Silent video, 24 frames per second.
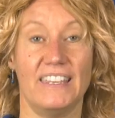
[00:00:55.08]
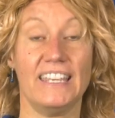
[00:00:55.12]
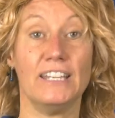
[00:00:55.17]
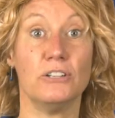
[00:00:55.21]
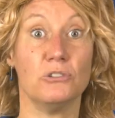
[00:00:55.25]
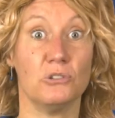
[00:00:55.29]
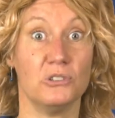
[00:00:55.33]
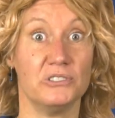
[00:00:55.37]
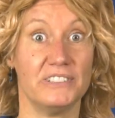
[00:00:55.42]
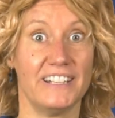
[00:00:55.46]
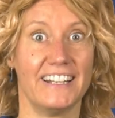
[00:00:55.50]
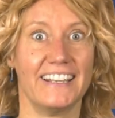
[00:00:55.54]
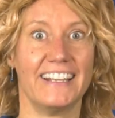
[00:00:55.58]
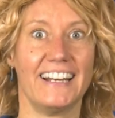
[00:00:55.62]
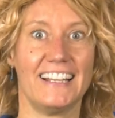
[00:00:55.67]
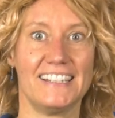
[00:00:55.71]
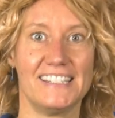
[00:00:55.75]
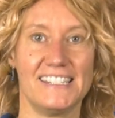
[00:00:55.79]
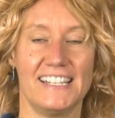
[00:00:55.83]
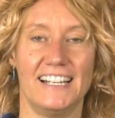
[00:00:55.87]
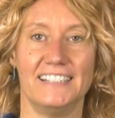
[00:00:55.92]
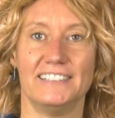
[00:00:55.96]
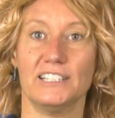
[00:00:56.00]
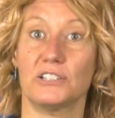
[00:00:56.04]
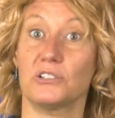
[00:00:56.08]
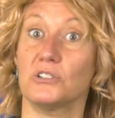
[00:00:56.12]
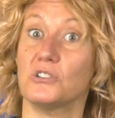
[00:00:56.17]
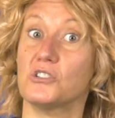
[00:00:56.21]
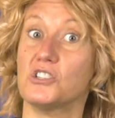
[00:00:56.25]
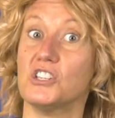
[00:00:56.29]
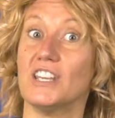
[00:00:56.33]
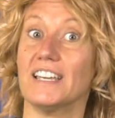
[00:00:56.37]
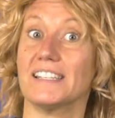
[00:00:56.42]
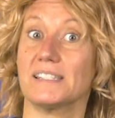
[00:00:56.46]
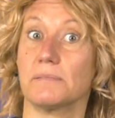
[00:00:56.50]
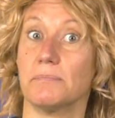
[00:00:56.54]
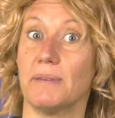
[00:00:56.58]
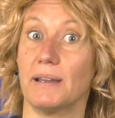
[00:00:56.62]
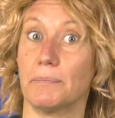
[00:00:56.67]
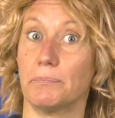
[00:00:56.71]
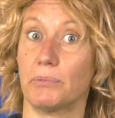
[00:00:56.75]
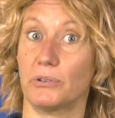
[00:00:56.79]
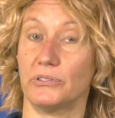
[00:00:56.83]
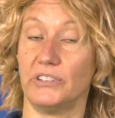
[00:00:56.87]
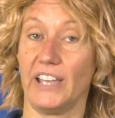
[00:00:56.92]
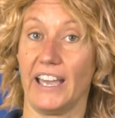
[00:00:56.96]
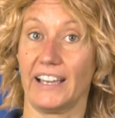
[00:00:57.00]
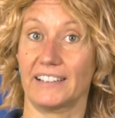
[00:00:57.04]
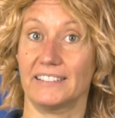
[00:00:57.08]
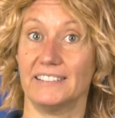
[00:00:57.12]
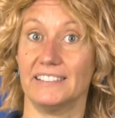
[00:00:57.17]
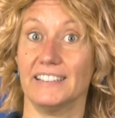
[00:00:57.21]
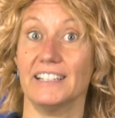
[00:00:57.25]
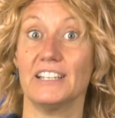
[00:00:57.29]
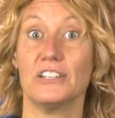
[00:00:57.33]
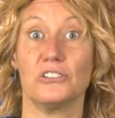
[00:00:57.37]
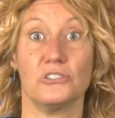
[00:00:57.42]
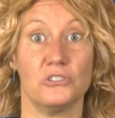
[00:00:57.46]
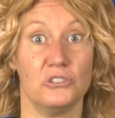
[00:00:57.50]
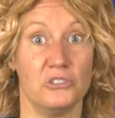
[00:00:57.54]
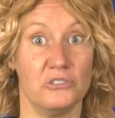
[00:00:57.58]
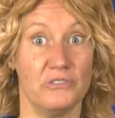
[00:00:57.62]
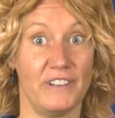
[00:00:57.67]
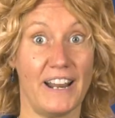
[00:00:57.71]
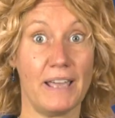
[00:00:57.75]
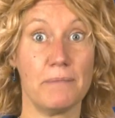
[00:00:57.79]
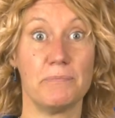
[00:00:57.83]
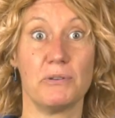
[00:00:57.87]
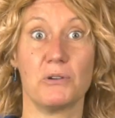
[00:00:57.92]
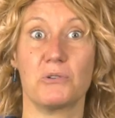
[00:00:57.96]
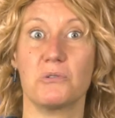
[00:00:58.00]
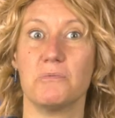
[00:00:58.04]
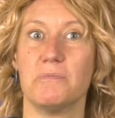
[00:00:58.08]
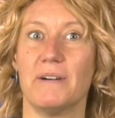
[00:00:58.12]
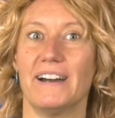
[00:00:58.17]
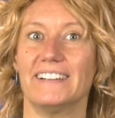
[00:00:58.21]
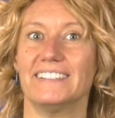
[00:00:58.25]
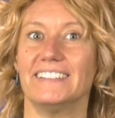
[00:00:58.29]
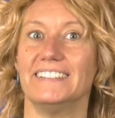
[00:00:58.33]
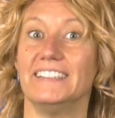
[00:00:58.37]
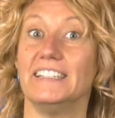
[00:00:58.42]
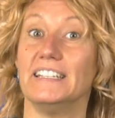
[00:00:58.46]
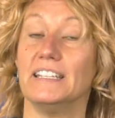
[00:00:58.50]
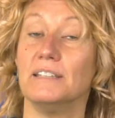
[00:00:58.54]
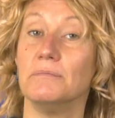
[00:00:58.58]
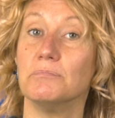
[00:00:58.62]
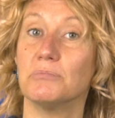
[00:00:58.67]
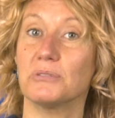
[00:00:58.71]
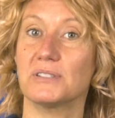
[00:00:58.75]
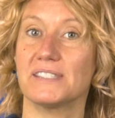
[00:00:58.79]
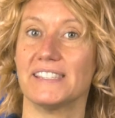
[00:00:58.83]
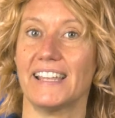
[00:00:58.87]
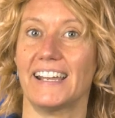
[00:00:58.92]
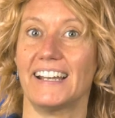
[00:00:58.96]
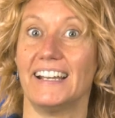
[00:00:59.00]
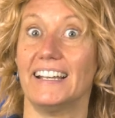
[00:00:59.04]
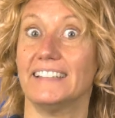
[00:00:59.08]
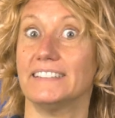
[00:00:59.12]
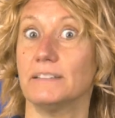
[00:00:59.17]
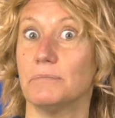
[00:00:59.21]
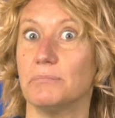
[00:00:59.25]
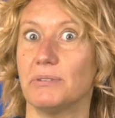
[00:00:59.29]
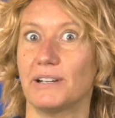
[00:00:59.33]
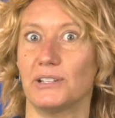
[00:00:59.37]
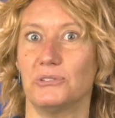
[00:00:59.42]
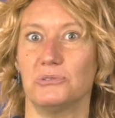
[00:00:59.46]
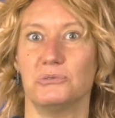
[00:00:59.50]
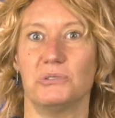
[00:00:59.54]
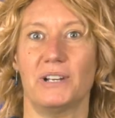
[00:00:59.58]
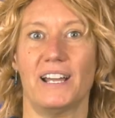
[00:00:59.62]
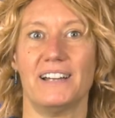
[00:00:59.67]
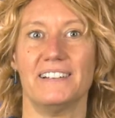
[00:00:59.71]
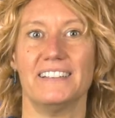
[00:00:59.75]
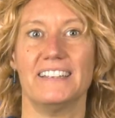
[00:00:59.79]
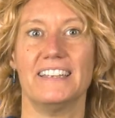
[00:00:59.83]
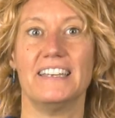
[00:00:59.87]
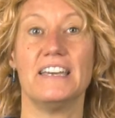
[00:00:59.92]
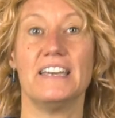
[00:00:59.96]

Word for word: Inoltre, grazie alla tecnologia Smart Protect, non dovrai preoccuparti di impostare la temperatura.